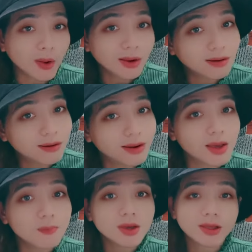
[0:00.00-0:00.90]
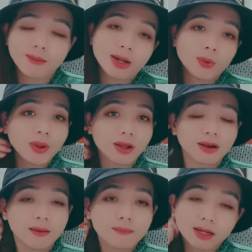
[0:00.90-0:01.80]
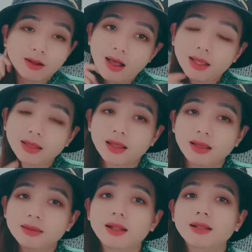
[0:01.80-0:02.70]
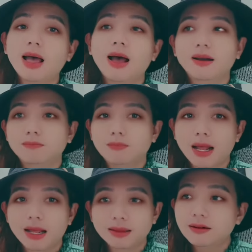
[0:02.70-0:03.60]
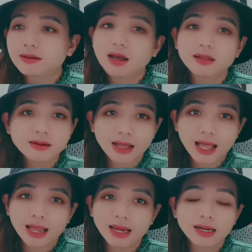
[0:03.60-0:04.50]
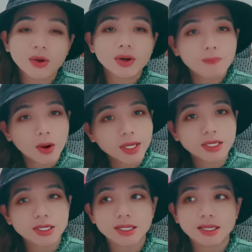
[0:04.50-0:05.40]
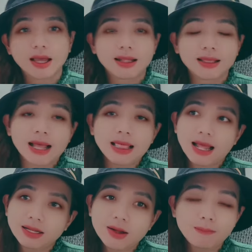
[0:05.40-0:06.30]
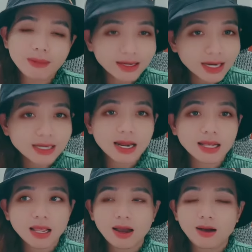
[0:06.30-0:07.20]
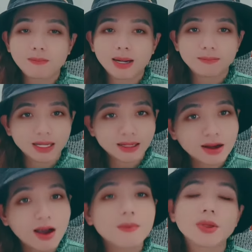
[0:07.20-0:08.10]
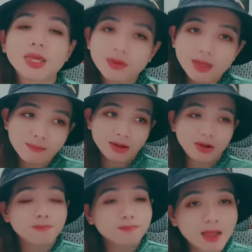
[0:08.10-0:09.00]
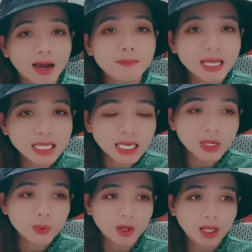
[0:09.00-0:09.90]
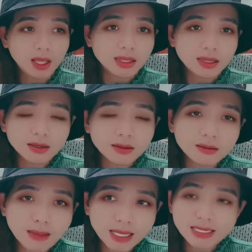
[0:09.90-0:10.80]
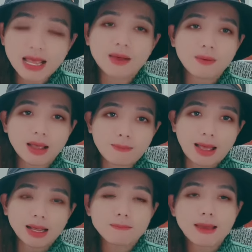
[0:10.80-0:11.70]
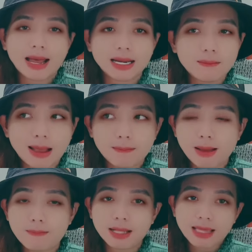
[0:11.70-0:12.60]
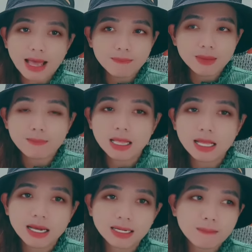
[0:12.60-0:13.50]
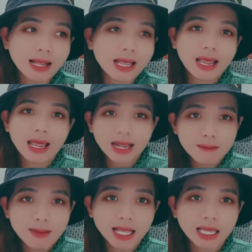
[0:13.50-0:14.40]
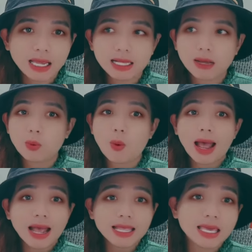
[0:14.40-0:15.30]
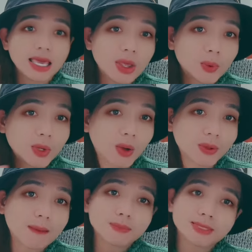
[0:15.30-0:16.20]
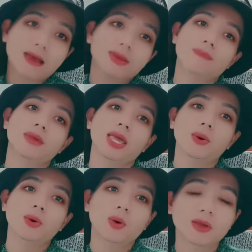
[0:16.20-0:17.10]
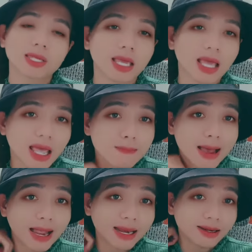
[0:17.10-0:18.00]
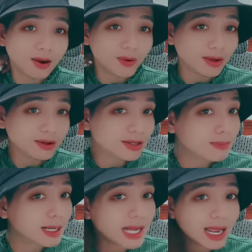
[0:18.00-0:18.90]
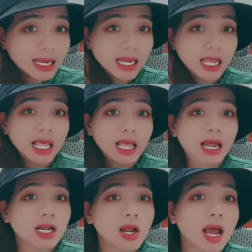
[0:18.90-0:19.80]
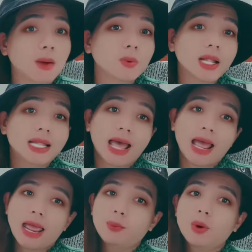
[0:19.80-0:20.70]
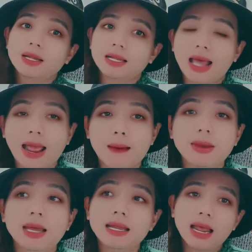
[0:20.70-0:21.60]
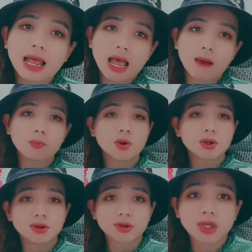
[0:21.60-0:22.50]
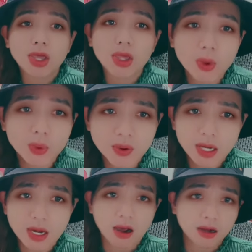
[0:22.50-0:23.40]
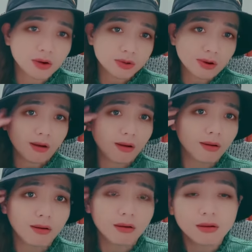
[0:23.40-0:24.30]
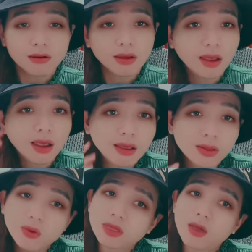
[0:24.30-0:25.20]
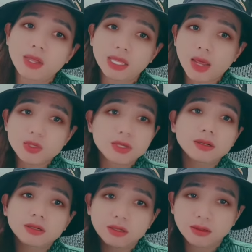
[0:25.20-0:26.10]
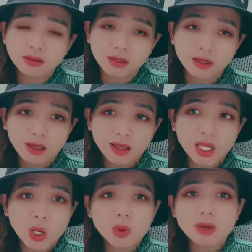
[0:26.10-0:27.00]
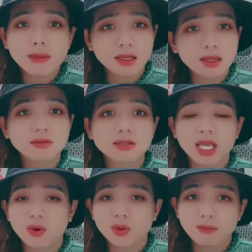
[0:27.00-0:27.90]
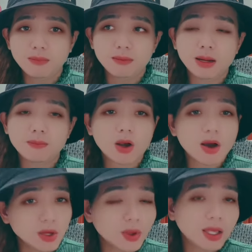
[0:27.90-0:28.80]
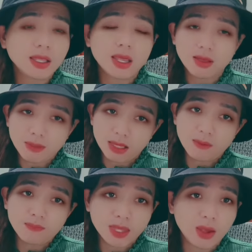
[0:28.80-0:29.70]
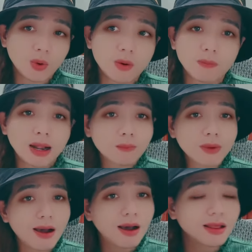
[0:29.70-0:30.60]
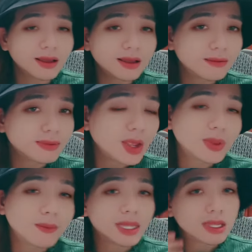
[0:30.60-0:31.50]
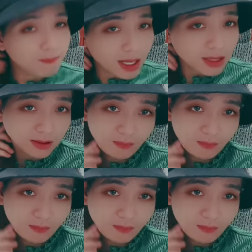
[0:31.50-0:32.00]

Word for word: mọi người giống như kiểu mình quyên góp mình có cái cái tinh thần mà tương thân tương ái đó là mọi người lá lành đùm lá rách đó thì ừ mình mình có bao nhiêu thì mình giúp đỡ bấy nhiêu chứ mà sao này bà cái bà đó bà bà bà tám đó bà lên cái bà khen cái bà kia là quá nhiều đồ năm sáu trăm triệu rồi còn chê bai đồ những người bên đây à, nói không có làm hoặc là làm hả nó không có được nhiều rồi này nọ đâu trời ơi tùy tùy theo sức người ví dụ như mình dư nhiều thì mình mình có điều kiện nhiều thì mình giúp nhiều còn mình không có ờ, nhiều thì mình giúp ít